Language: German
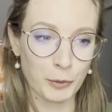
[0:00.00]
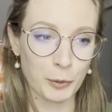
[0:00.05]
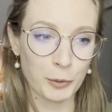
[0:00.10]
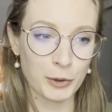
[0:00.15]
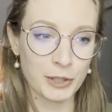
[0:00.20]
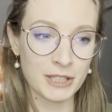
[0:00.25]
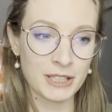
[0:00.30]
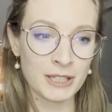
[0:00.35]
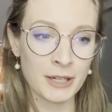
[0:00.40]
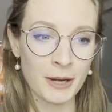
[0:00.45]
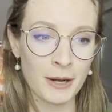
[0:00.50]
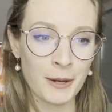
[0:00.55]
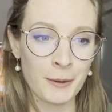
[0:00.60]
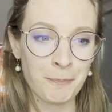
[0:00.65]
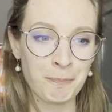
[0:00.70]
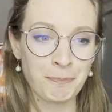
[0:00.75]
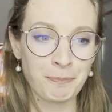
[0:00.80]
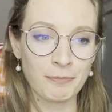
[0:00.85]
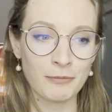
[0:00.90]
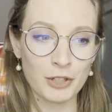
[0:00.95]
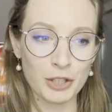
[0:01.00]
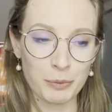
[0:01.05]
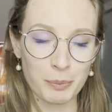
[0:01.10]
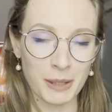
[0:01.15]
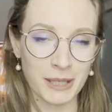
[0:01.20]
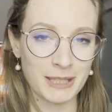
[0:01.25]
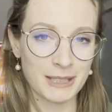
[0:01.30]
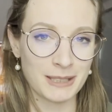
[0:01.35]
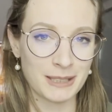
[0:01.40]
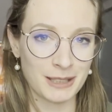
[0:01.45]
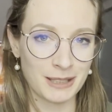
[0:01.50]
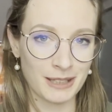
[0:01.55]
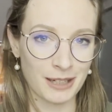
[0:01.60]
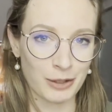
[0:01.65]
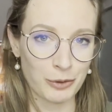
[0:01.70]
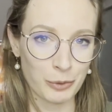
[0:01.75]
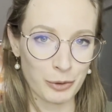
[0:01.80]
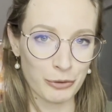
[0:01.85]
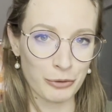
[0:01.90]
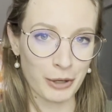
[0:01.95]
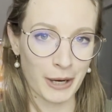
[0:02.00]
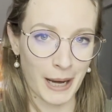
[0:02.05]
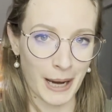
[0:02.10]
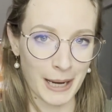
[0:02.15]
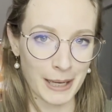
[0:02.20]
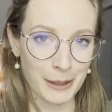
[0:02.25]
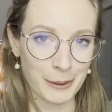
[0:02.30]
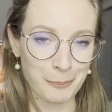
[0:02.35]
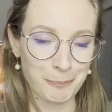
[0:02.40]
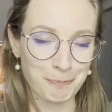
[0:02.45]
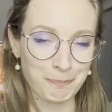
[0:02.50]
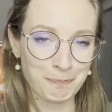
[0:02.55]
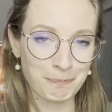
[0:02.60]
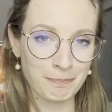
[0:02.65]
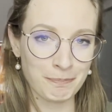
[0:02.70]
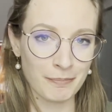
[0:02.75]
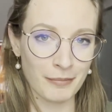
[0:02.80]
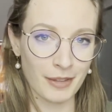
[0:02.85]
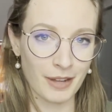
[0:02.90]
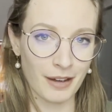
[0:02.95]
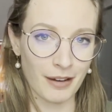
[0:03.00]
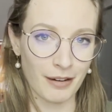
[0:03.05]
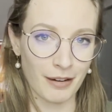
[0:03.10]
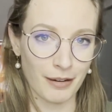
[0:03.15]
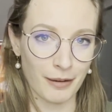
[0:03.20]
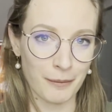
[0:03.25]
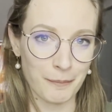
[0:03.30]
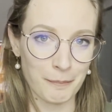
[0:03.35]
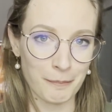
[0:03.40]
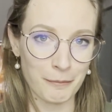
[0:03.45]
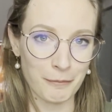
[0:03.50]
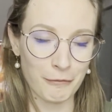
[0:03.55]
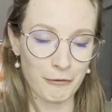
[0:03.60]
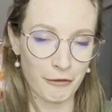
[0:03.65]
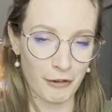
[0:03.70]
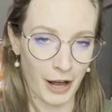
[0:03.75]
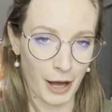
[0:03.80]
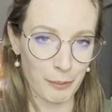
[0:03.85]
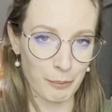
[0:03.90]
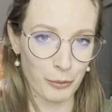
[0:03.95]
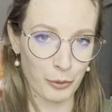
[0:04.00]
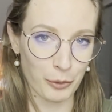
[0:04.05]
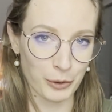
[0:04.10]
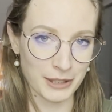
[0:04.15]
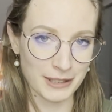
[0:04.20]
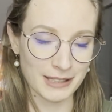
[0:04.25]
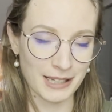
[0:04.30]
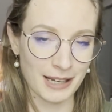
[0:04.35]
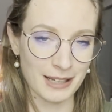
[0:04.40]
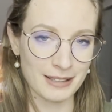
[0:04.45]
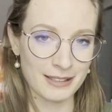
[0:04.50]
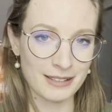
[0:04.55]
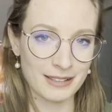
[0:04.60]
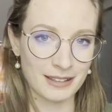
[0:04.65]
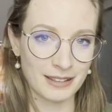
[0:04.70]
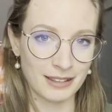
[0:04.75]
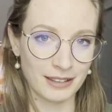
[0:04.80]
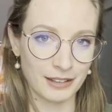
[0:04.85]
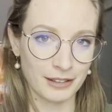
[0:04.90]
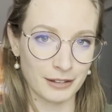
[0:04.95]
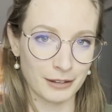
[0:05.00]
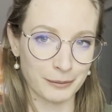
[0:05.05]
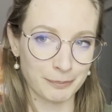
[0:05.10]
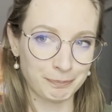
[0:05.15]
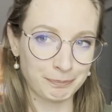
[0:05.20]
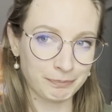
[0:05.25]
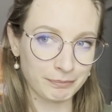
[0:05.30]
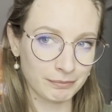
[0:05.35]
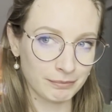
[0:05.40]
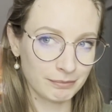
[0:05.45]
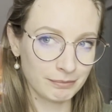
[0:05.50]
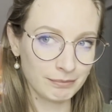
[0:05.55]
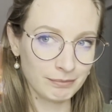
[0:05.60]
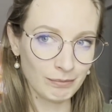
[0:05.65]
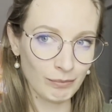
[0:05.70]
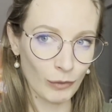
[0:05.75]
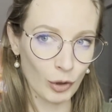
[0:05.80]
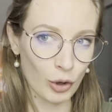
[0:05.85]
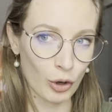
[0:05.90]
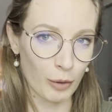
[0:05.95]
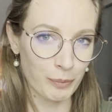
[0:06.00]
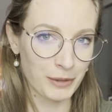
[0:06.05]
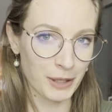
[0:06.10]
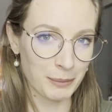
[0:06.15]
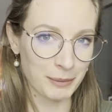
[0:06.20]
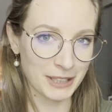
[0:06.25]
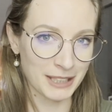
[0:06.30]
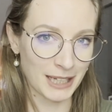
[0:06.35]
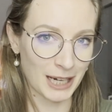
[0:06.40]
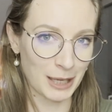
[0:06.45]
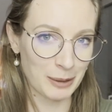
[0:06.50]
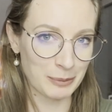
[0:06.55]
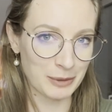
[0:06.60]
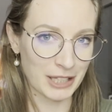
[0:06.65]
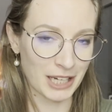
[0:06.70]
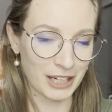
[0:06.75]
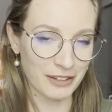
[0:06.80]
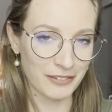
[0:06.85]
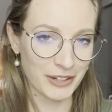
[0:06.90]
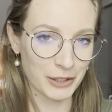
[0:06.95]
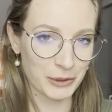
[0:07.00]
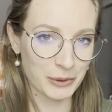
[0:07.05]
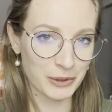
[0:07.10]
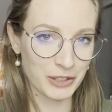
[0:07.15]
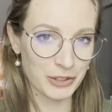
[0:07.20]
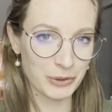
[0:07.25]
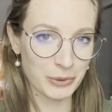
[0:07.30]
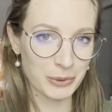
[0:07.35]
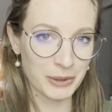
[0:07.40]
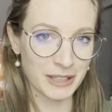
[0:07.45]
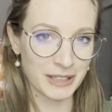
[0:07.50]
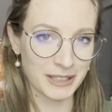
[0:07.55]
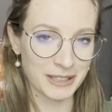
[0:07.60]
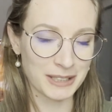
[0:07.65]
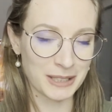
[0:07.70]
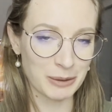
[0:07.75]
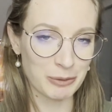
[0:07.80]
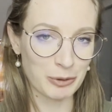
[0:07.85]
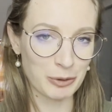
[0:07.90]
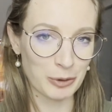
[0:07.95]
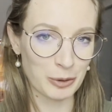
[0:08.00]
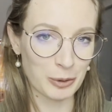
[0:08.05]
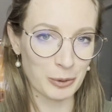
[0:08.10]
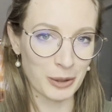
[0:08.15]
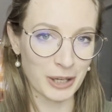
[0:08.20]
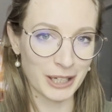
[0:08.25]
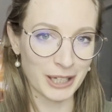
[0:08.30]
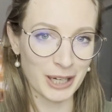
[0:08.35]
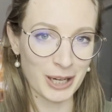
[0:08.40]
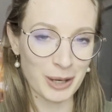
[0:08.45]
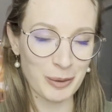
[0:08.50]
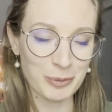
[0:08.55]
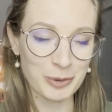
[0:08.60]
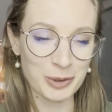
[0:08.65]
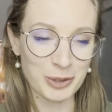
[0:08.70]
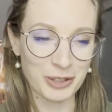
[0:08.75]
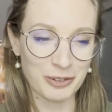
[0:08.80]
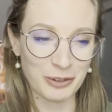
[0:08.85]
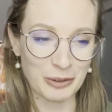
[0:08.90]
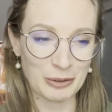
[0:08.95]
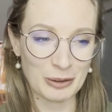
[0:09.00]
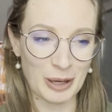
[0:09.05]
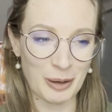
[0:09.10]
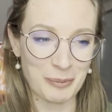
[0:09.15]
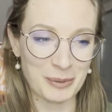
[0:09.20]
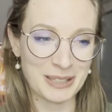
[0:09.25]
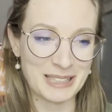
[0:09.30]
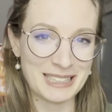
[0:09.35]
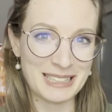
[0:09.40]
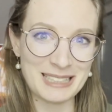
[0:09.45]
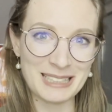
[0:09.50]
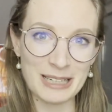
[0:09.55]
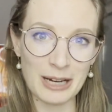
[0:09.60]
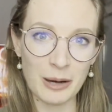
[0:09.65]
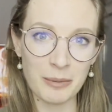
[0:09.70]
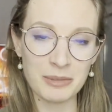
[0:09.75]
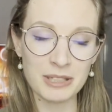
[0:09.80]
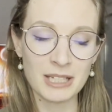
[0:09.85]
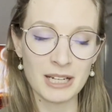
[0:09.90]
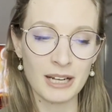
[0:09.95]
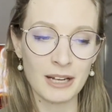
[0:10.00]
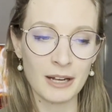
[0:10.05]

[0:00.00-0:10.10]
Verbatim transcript: und wir sprechen hier dann nur von einem ähm, Fladenbrot. Das heißt, ihr kommt damit einen halben Tag weit oder so, je nachdem, wie viel Hunger ihr habt oder wie viel Appetit ihr habt.